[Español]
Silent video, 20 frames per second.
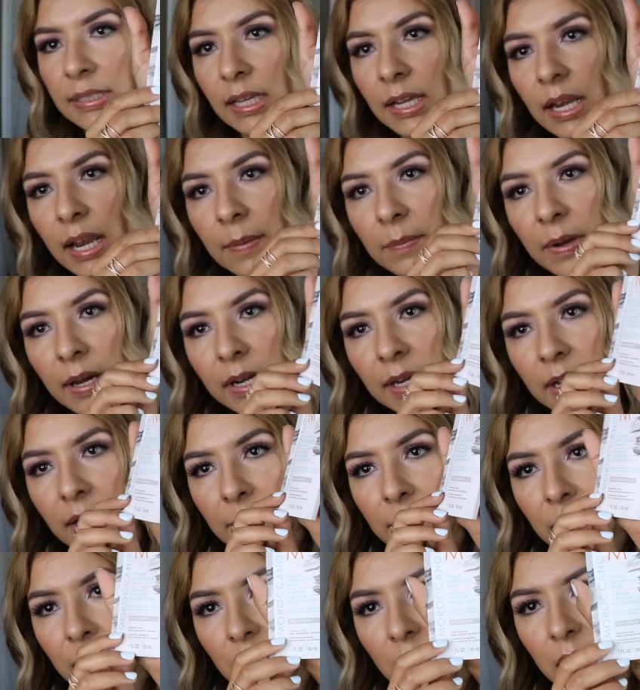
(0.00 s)
de la
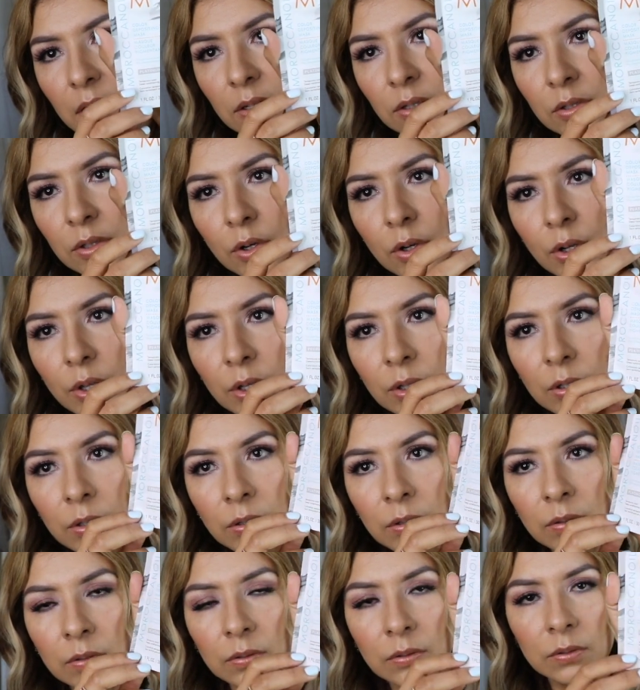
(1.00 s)
marca Maracon Oil
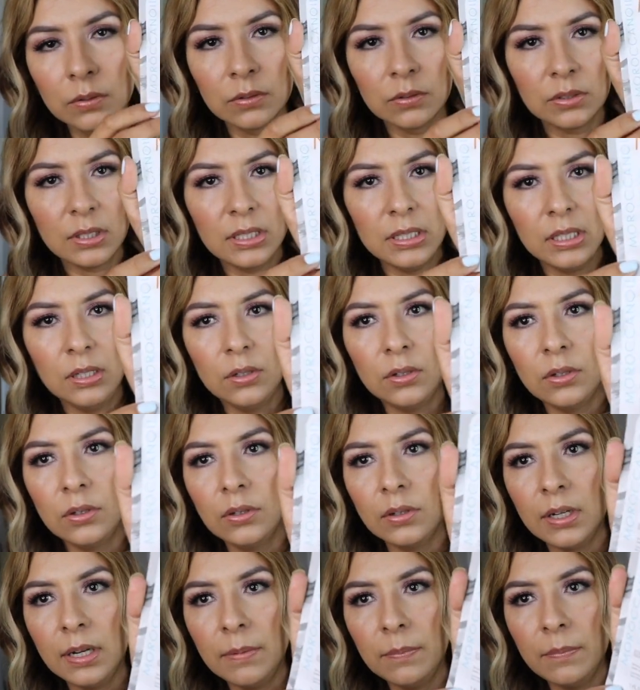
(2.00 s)
No sé si lo
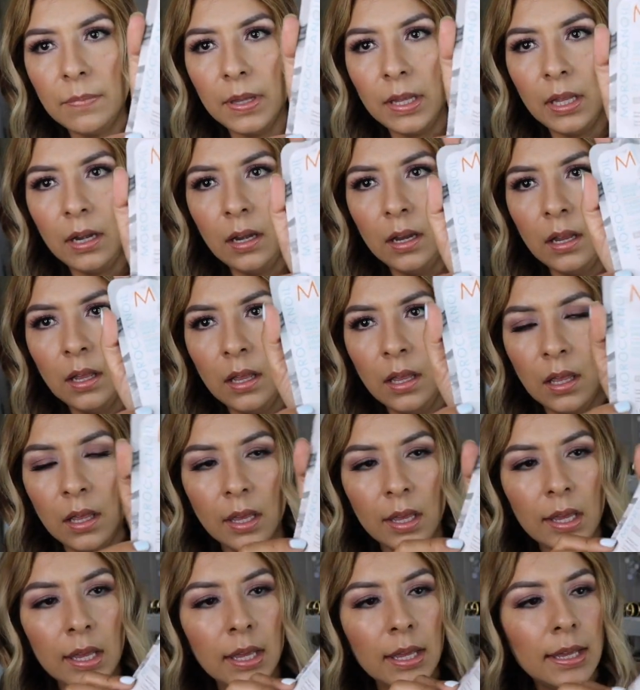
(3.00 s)
logran ver.
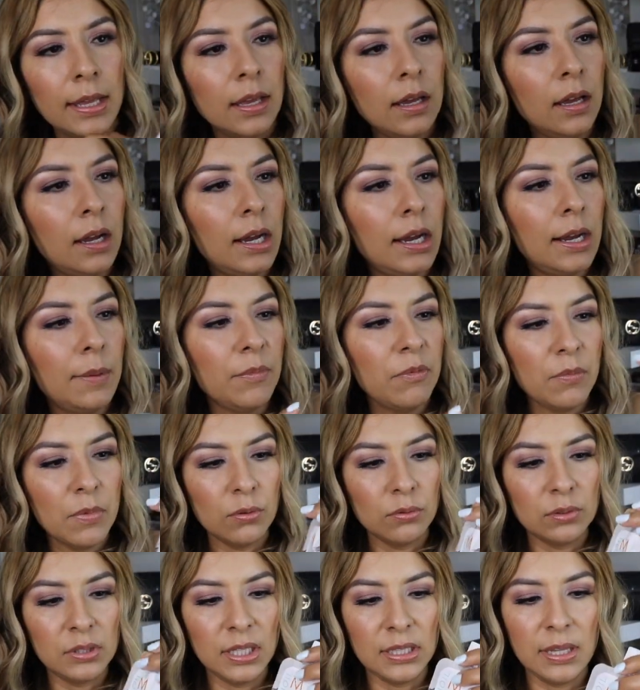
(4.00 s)
Ah, a mí
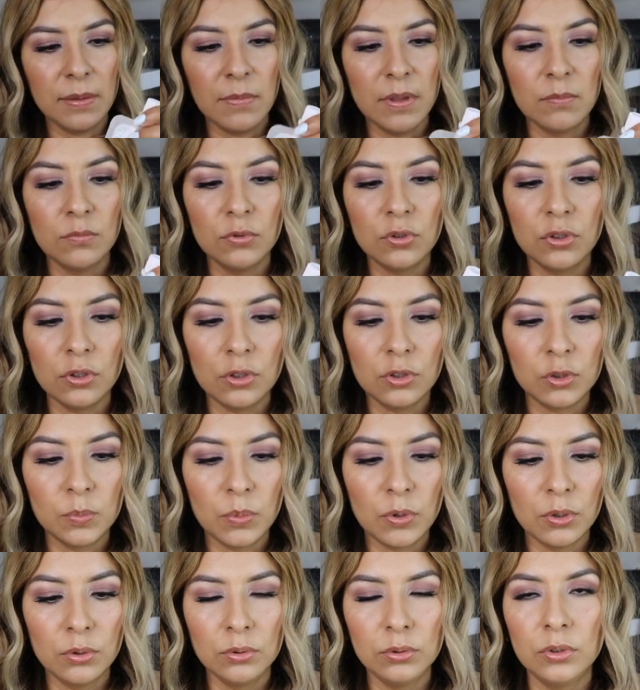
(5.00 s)
me gusta también mucho los
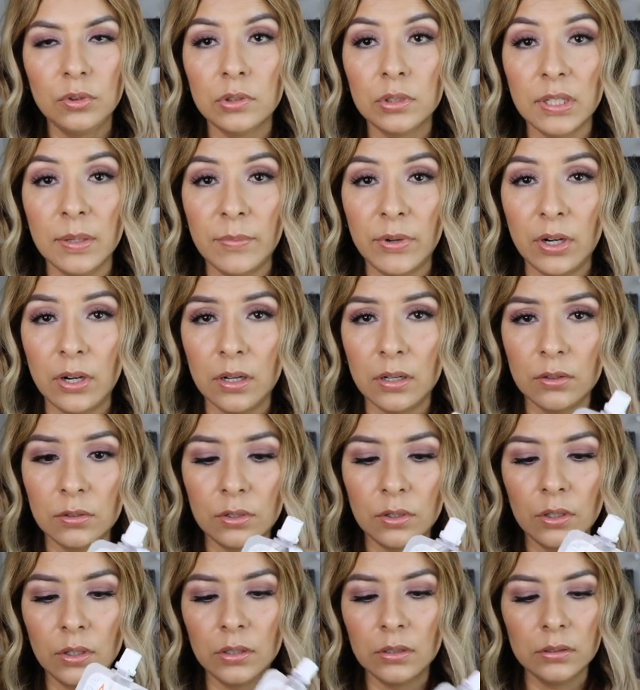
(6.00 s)
productos de
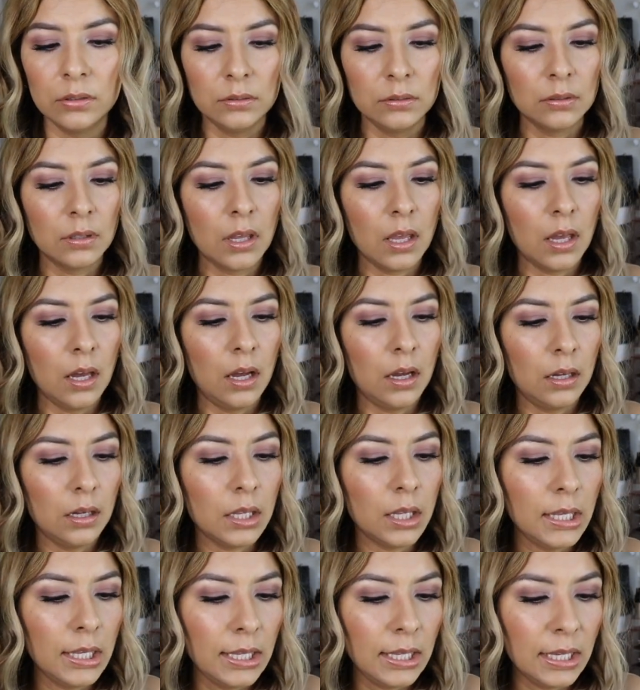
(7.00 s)
Maracon Oil.
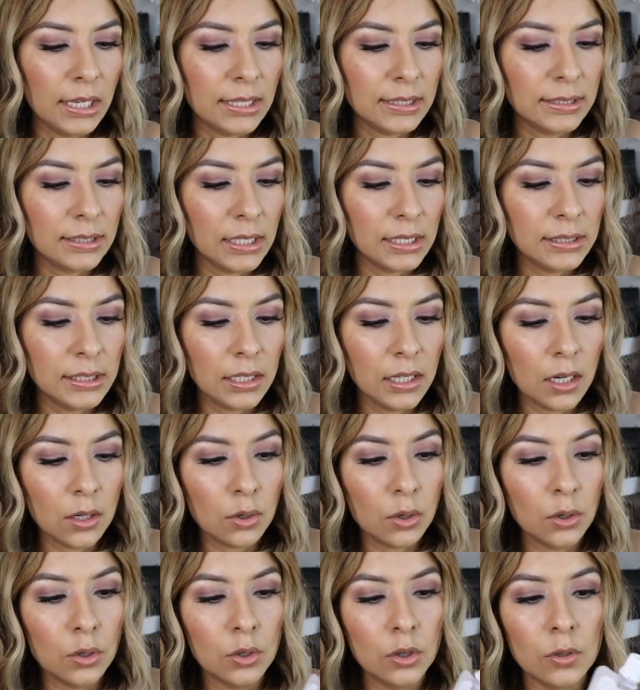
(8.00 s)
Y este es en
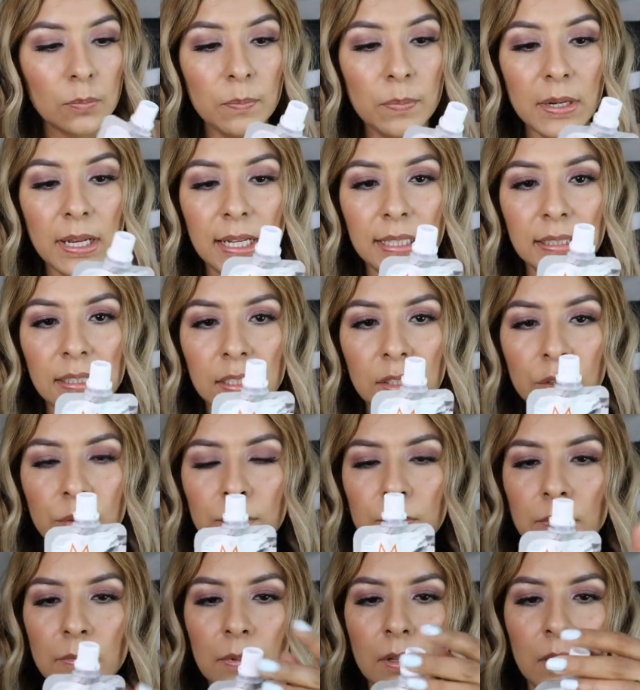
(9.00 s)
el color Platinum